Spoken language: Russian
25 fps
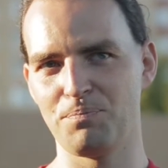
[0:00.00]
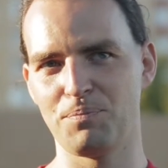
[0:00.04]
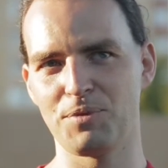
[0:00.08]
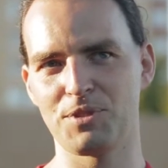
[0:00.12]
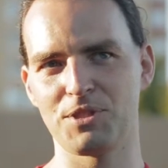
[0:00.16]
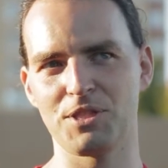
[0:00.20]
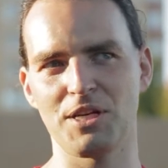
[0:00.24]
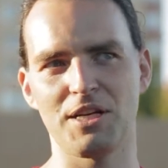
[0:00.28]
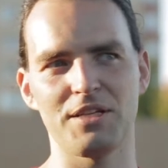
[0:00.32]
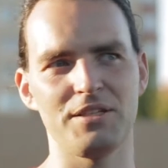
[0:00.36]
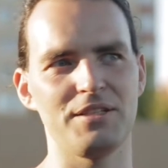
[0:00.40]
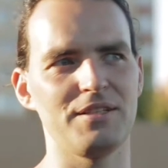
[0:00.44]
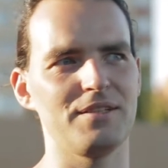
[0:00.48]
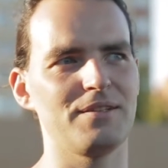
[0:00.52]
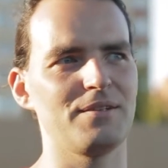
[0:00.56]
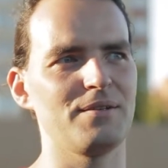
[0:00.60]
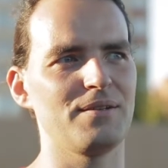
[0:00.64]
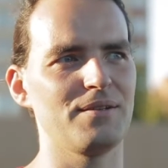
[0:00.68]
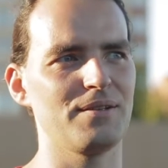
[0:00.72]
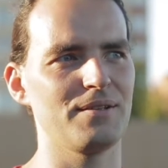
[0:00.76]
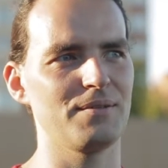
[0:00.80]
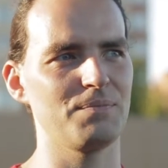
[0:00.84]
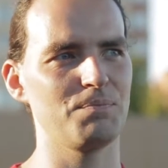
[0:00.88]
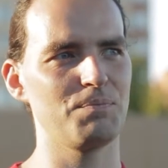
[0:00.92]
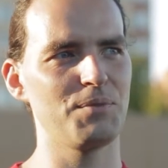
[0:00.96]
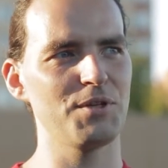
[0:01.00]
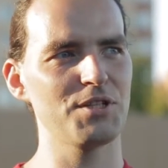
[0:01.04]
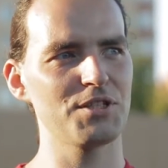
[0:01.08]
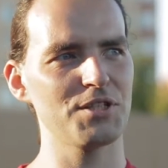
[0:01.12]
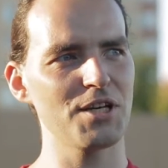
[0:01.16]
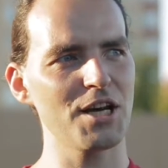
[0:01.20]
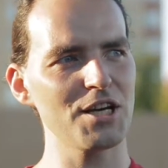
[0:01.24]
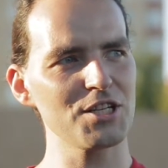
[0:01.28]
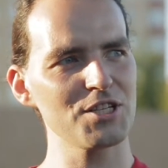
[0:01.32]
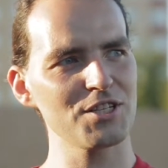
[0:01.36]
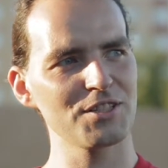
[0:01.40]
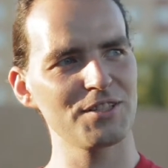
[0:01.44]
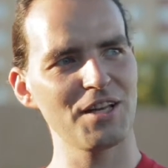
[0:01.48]
писание э,
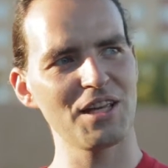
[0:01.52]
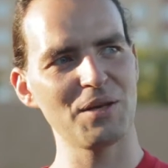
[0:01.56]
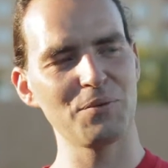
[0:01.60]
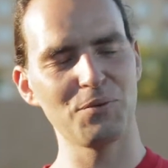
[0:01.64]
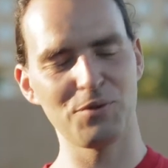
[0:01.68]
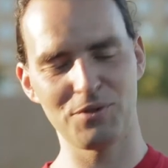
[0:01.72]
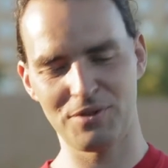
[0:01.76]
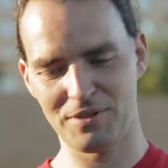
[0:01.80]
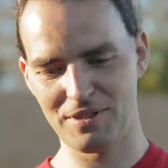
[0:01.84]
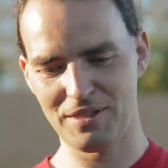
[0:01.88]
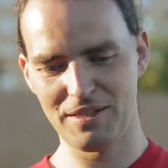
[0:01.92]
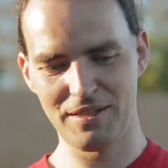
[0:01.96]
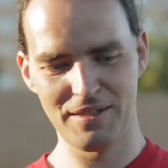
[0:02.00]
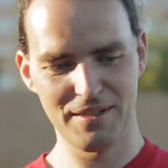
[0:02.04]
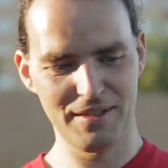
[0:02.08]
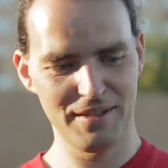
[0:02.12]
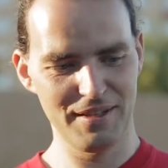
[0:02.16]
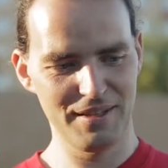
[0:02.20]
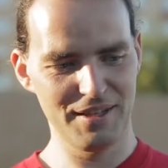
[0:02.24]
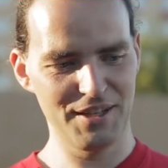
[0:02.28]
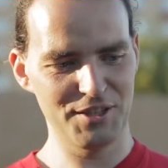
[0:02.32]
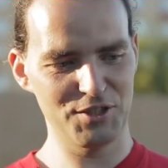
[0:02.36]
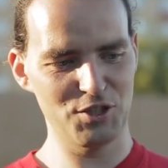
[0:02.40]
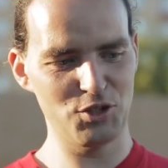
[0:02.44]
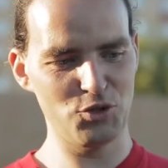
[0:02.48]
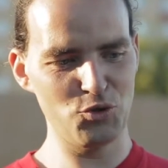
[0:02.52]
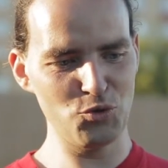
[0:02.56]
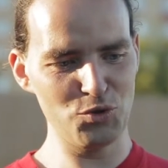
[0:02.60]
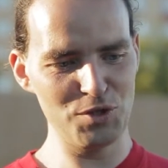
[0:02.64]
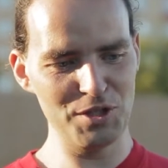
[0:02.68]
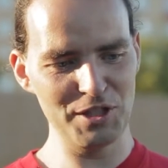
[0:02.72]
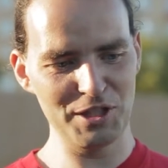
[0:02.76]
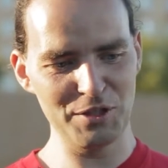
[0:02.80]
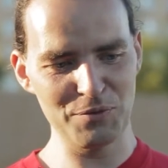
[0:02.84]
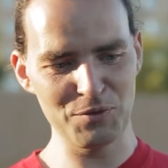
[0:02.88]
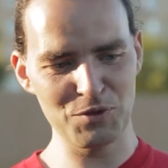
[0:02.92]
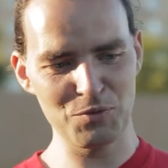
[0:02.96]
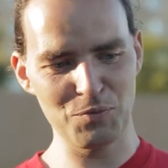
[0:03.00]
пейзажа где-нибудь с
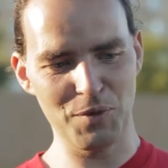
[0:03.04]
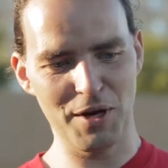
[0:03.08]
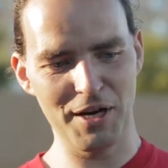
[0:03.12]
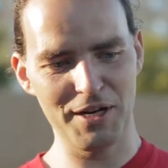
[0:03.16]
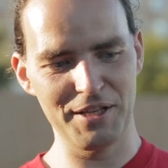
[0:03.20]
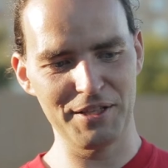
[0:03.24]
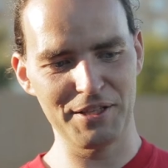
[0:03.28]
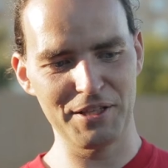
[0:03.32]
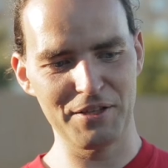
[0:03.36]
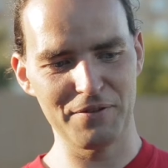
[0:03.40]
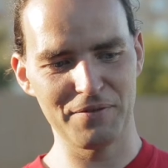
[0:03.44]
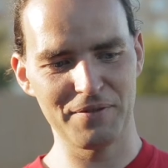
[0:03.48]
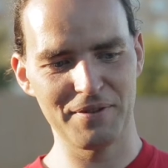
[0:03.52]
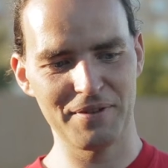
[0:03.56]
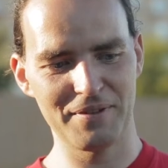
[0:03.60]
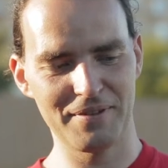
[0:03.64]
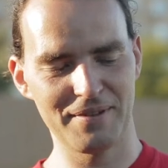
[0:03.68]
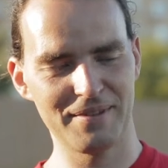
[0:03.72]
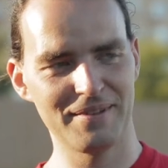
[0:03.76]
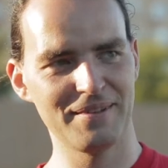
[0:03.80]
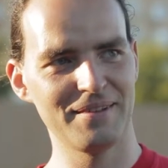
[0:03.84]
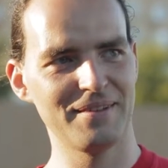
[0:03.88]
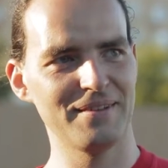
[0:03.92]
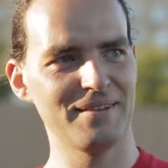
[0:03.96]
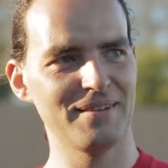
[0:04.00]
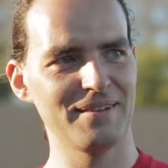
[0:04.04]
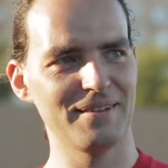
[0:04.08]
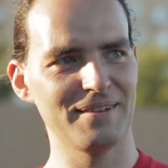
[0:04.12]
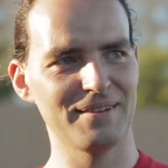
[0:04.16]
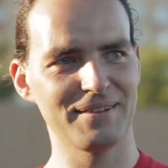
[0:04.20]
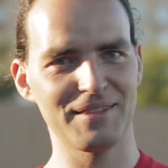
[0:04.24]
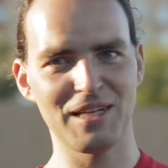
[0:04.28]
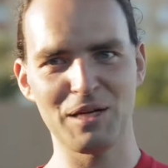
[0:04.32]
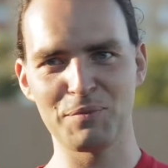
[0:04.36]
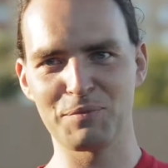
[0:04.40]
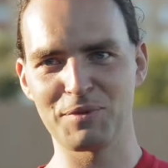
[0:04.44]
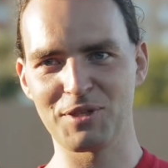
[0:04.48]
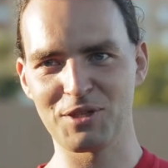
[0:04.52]
этюдником, с маленьким
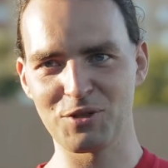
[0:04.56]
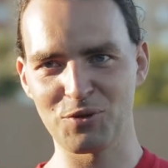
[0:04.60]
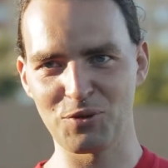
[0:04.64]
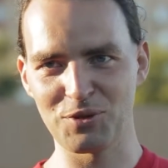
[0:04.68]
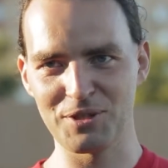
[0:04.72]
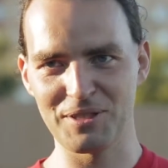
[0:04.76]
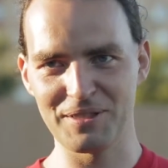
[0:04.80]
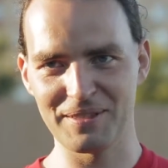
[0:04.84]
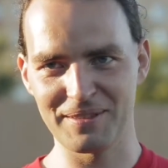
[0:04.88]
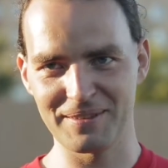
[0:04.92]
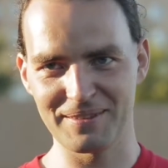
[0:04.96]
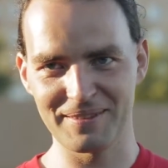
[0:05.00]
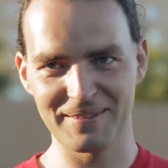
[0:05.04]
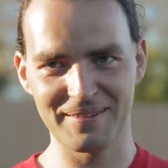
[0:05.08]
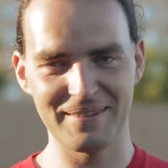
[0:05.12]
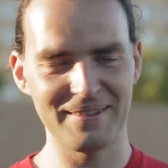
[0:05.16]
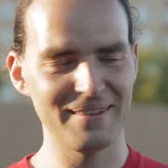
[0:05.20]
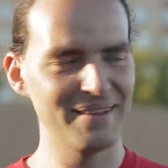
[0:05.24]
на природе.